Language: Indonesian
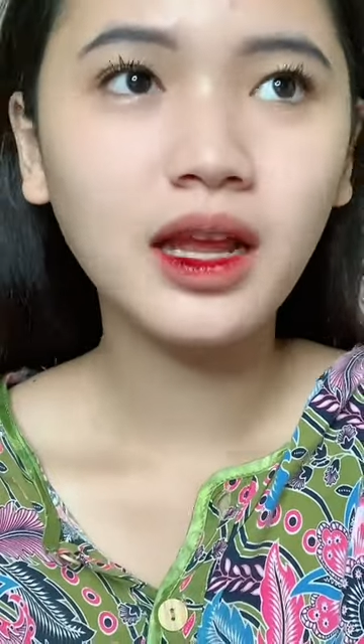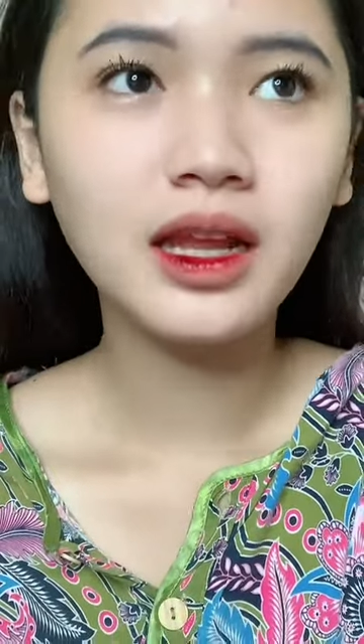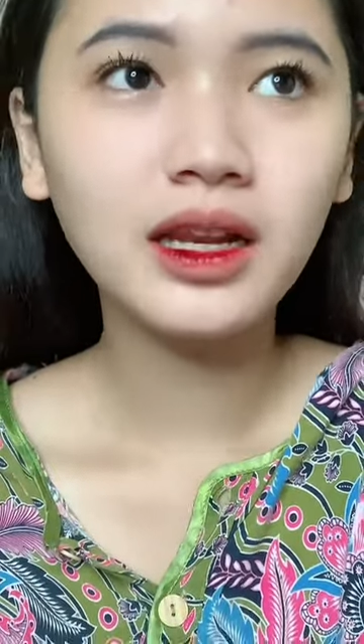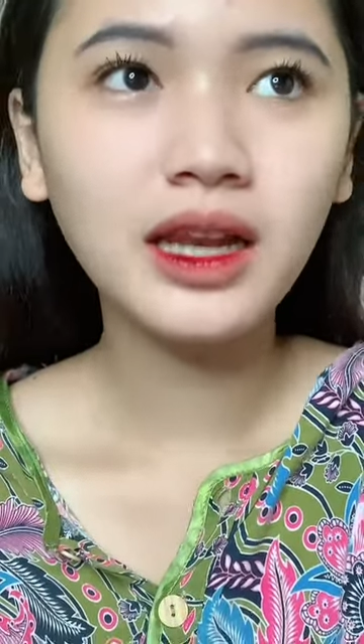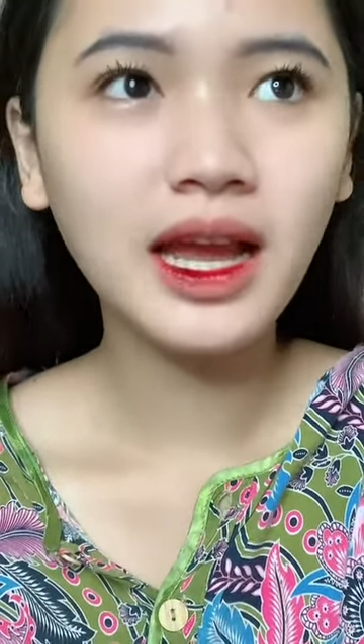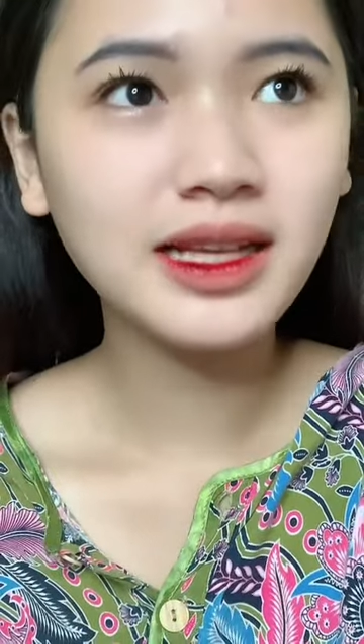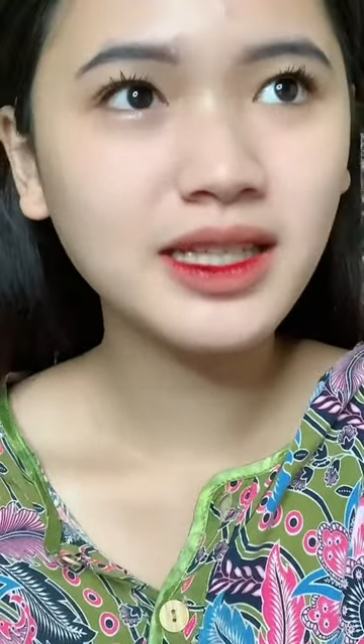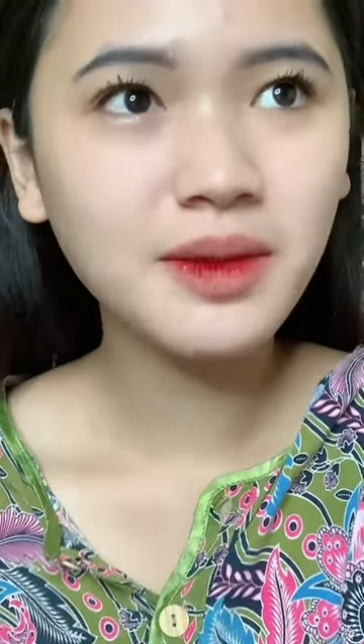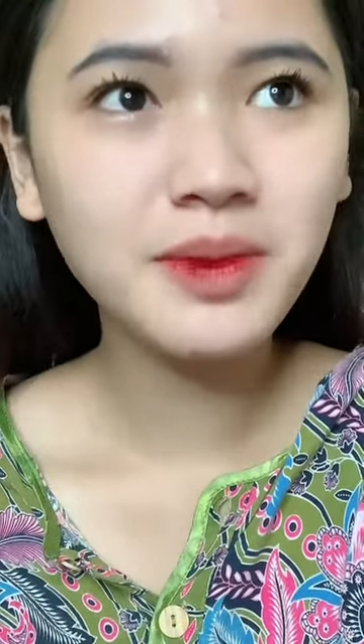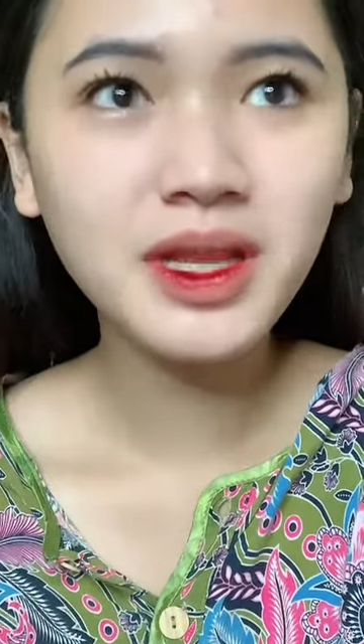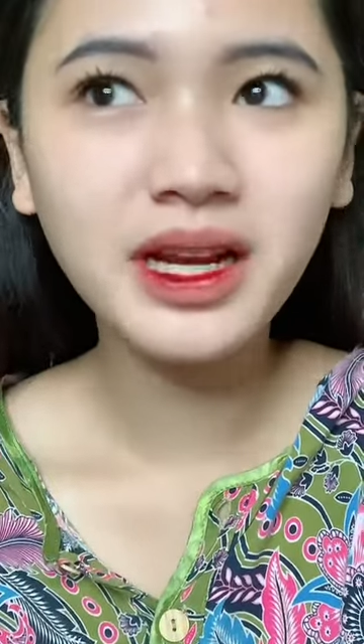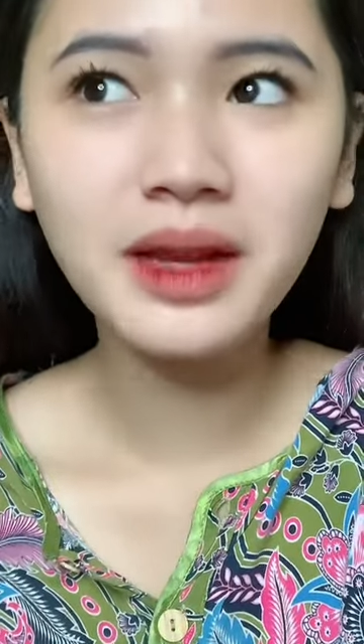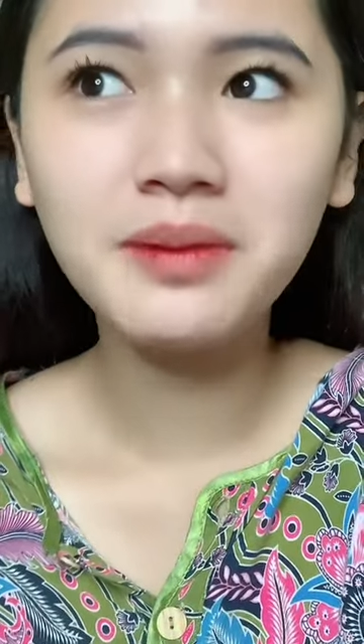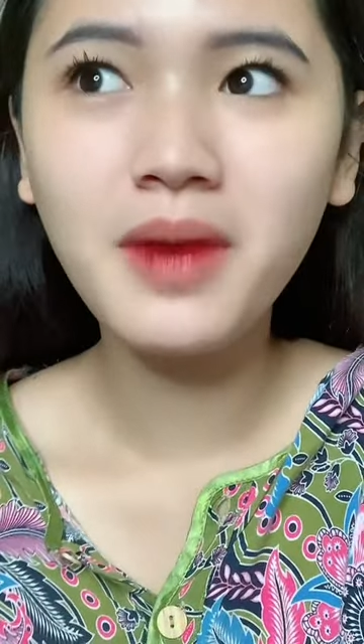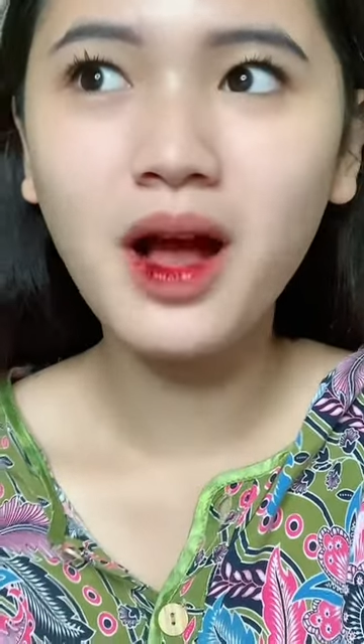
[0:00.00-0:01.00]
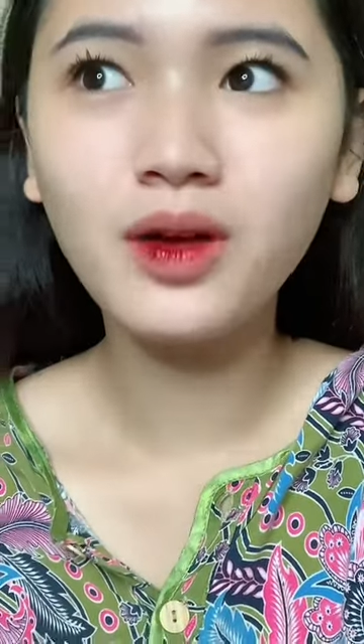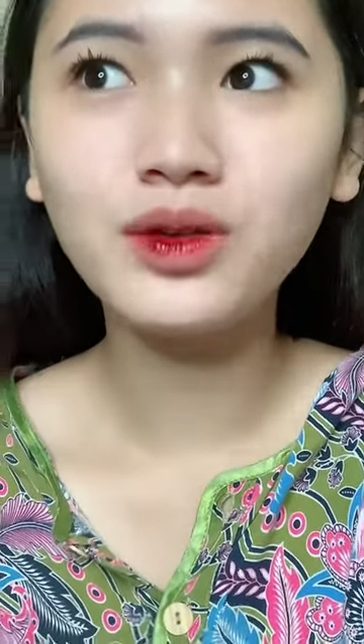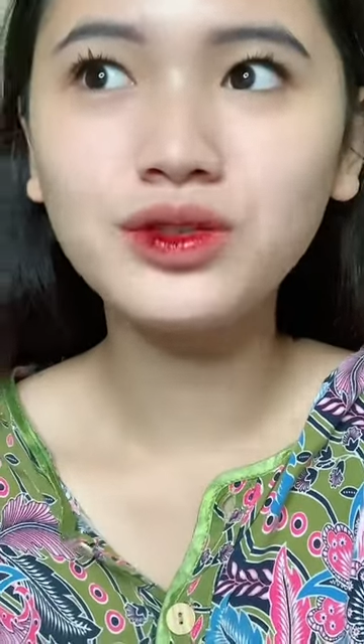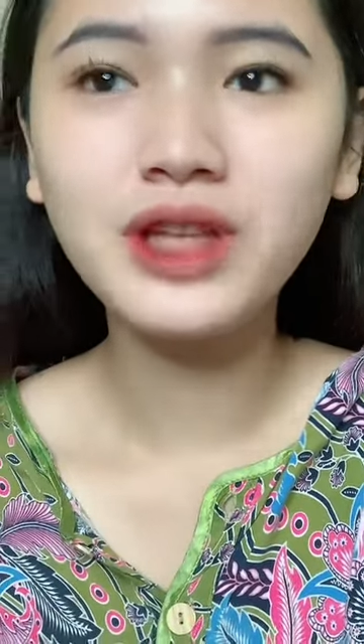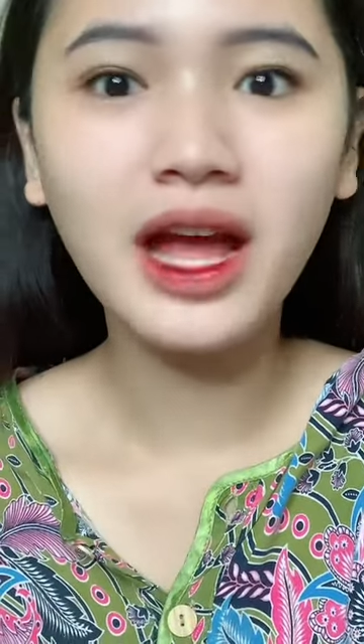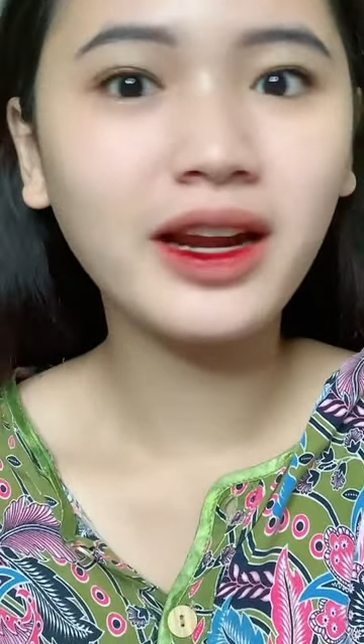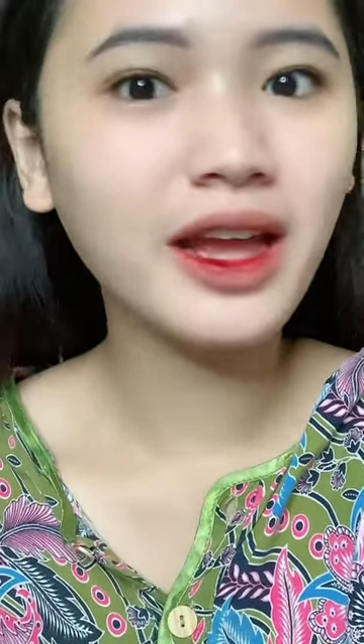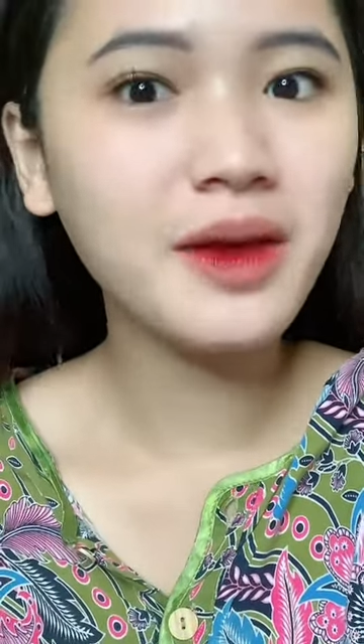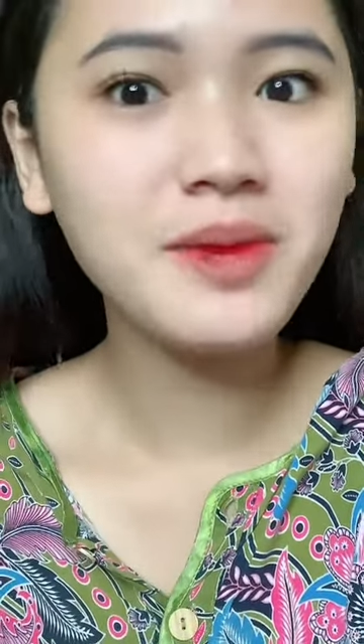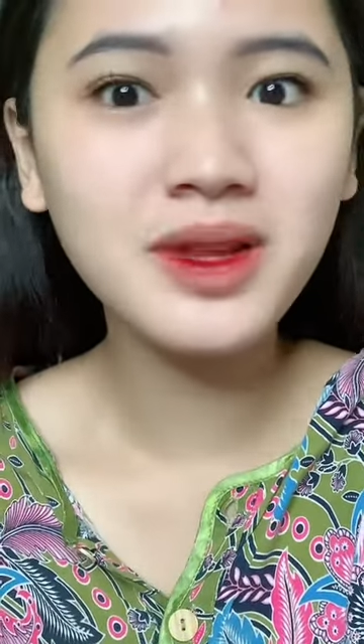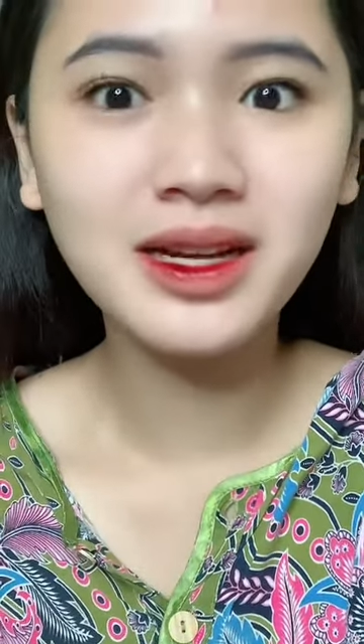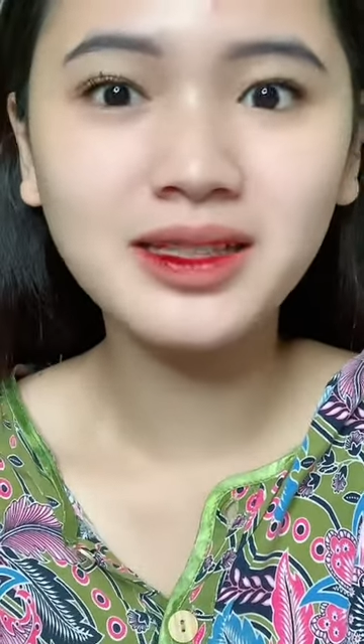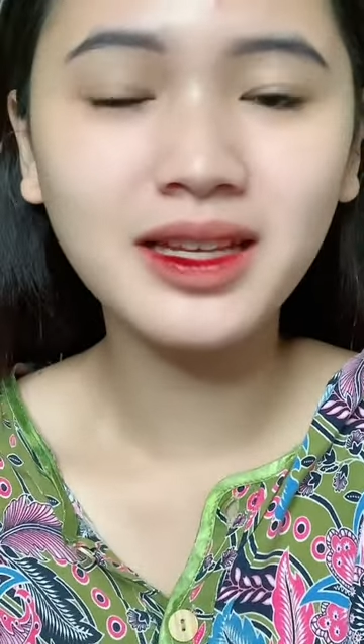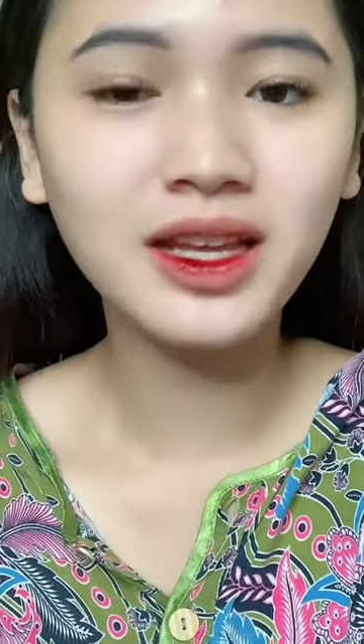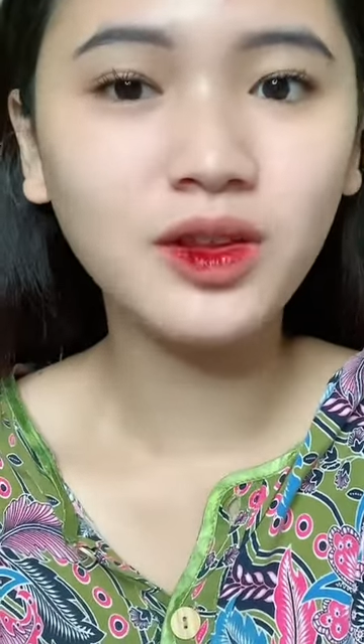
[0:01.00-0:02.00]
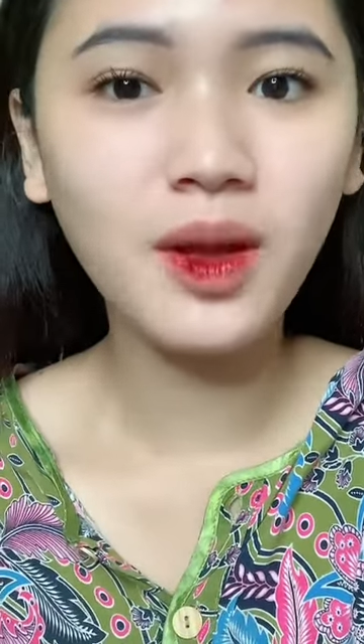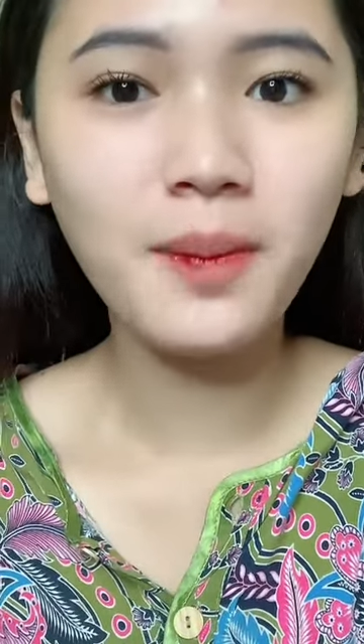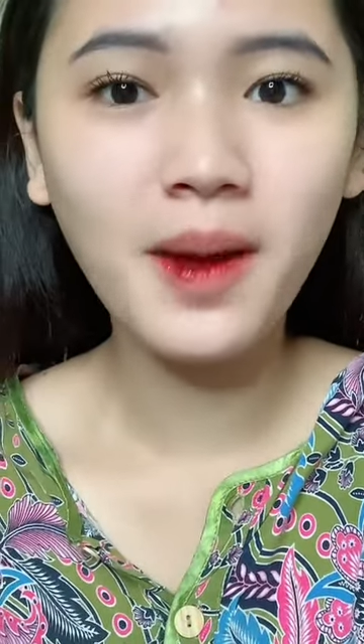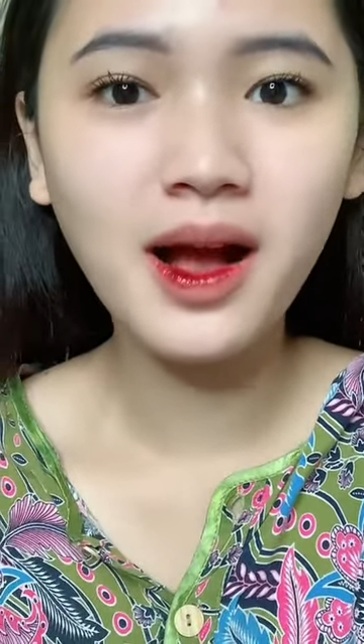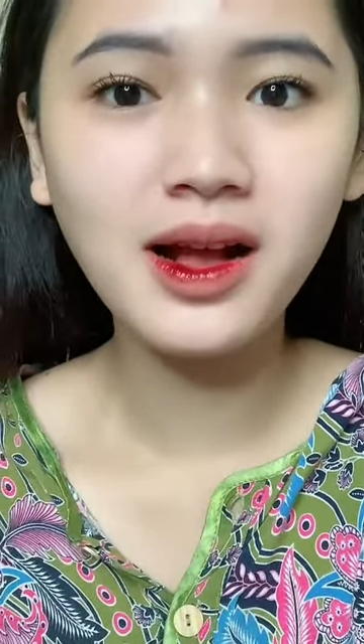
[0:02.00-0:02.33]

nanya beneran bagus harganya beneran segitu apa enggak